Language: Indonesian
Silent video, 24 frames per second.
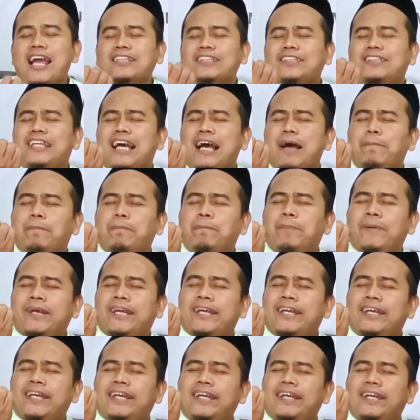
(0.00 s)

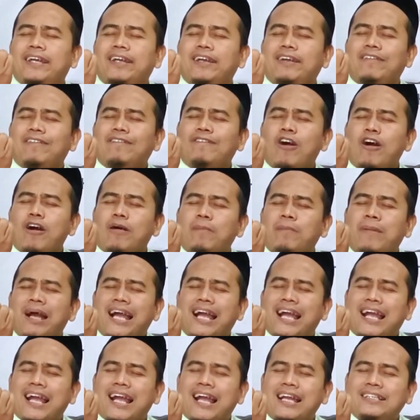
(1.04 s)
adape wong
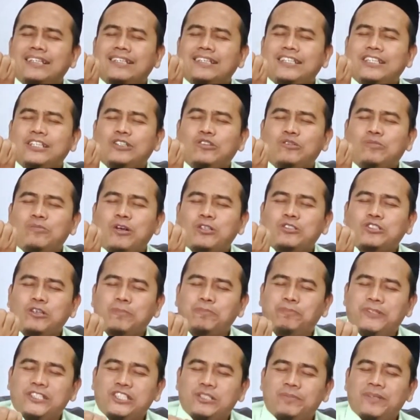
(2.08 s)
mangan iku
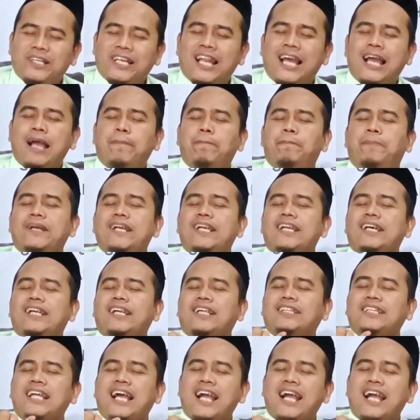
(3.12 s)
maca bismillah bener